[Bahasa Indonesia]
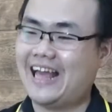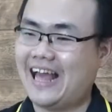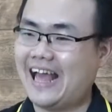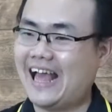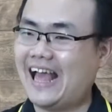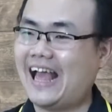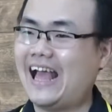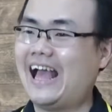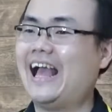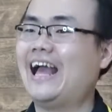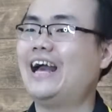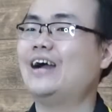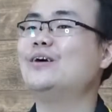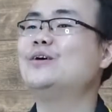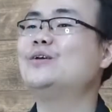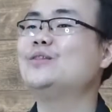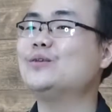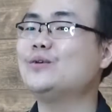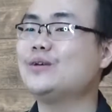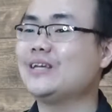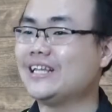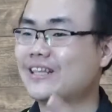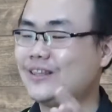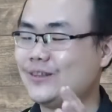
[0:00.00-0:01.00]
Nah,
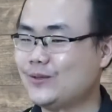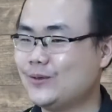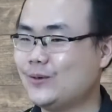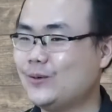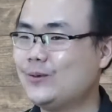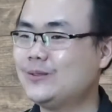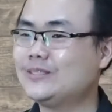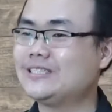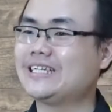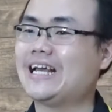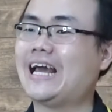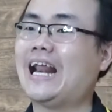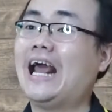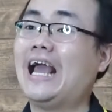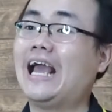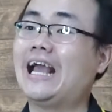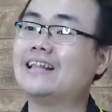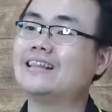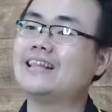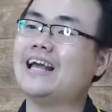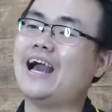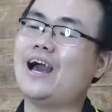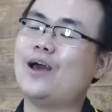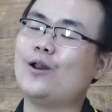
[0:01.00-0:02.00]
untuk itu
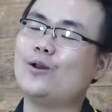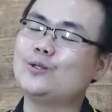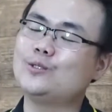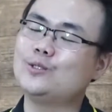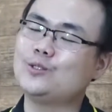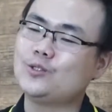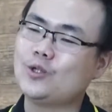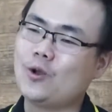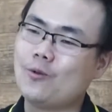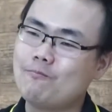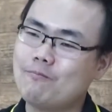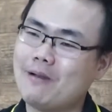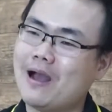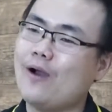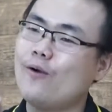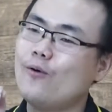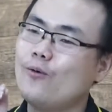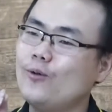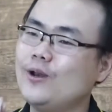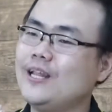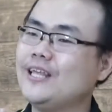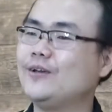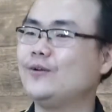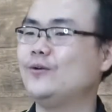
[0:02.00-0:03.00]
sekarang kita harus
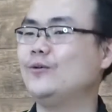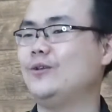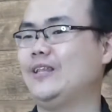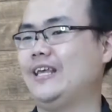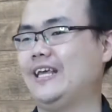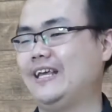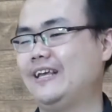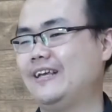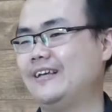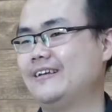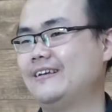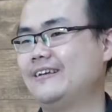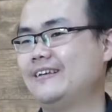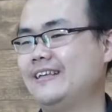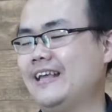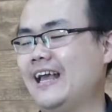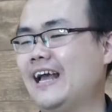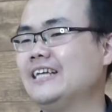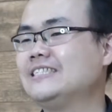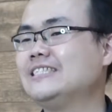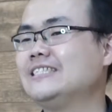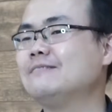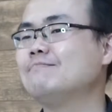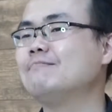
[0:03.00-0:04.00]
coba ulik-ulik
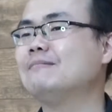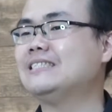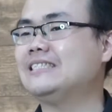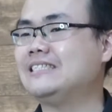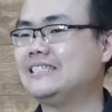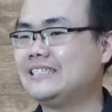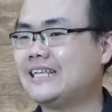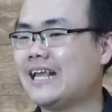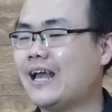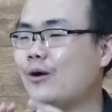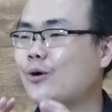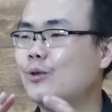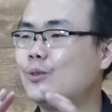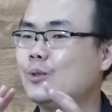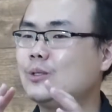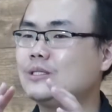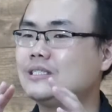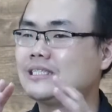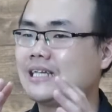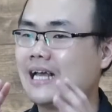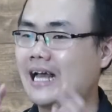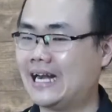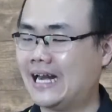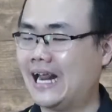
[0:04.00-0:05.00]
ya semestinya
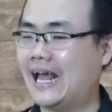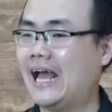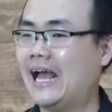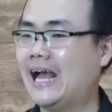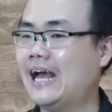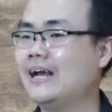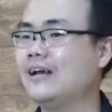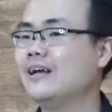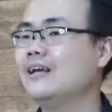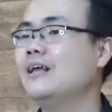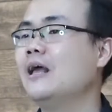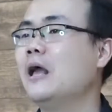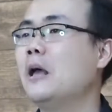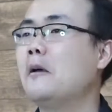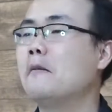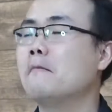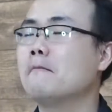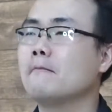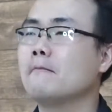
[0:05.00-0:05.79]
untuk sekarang